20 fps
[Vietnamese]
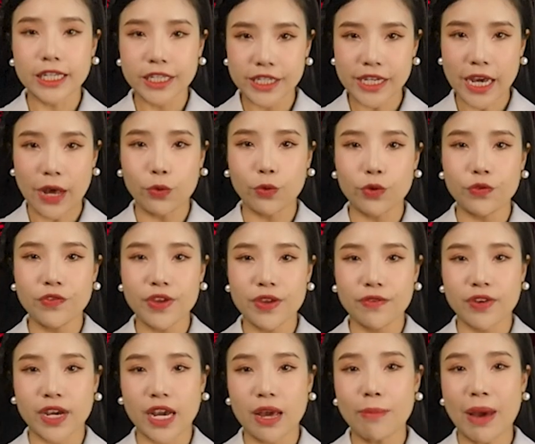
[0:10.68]
kính chào quý
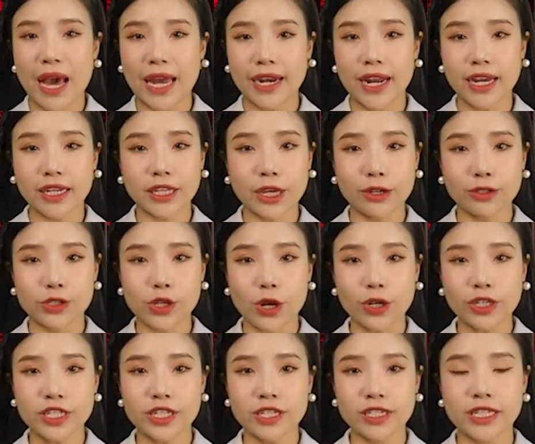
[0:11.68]
vị và các bạn đang theo
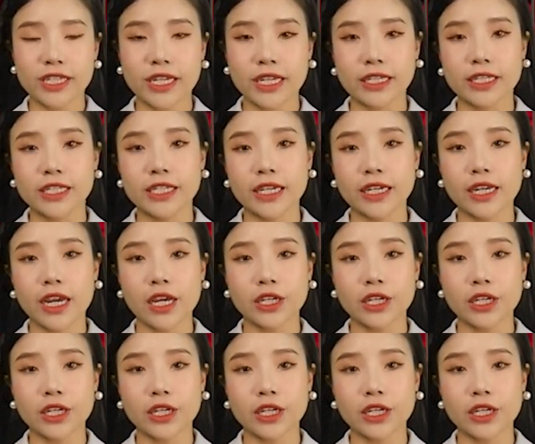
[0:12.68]
dõi chương trình trên